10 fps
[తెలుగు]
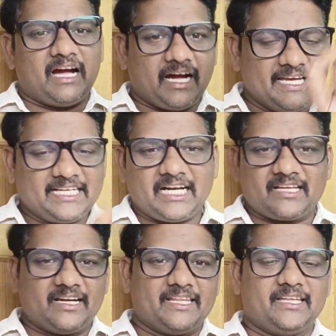ఆ
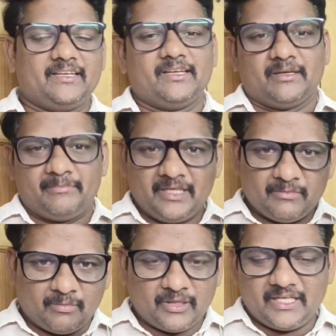ఐకాన్ అనేది మీ
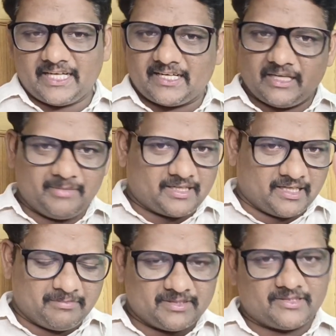మొబైల్ ఎక్కడ మీకు
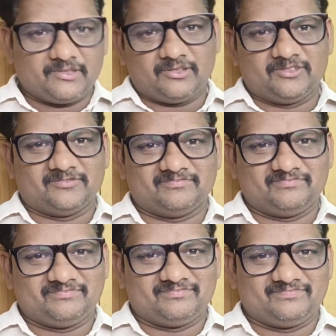కనిపించదు
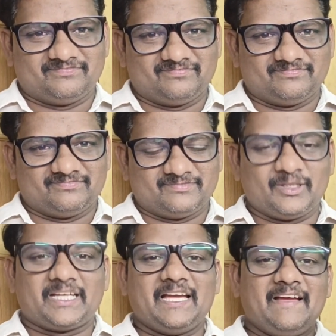
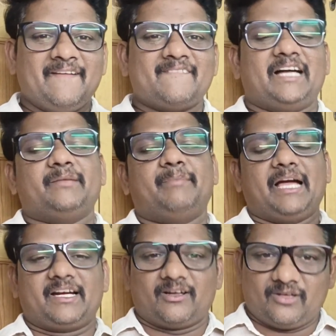ఓకే అది
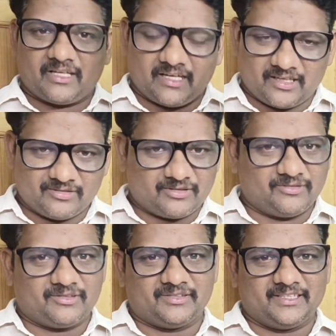బ్యాక్గ్రౌండ్లో రన్ అవుతూ
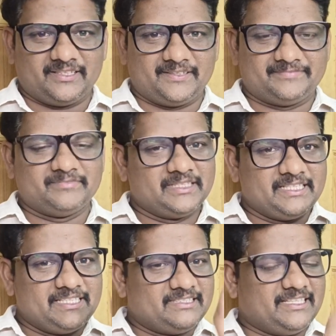ఉంటుంది
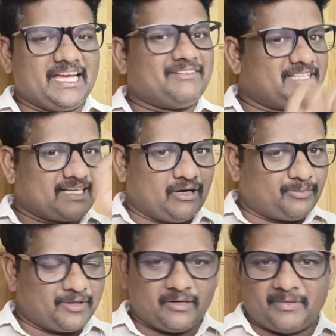ఇది ఏ విధంగా
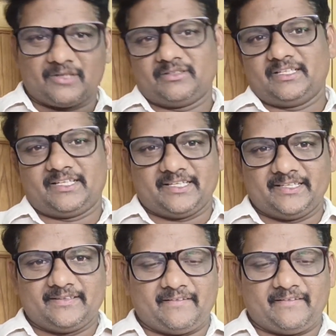ఉపయోగపడుతుందంటే